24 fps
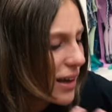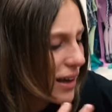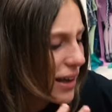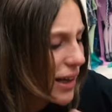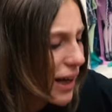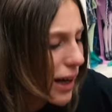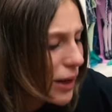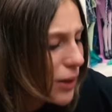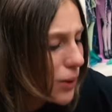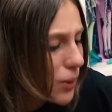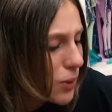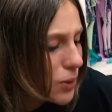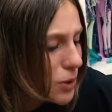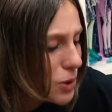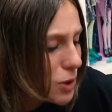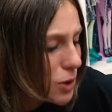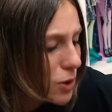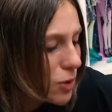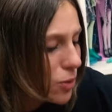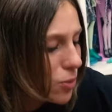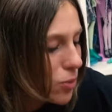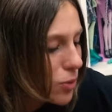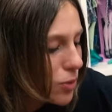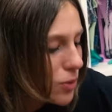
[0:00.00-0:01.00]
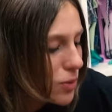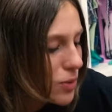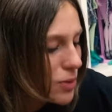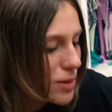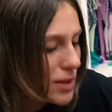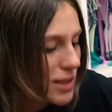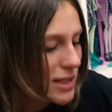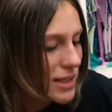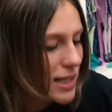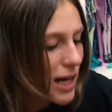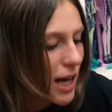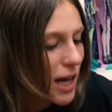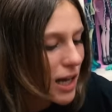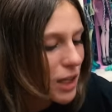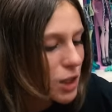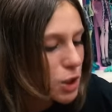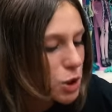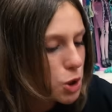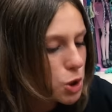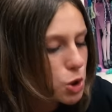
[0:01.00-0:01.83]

Я ее очень люблю за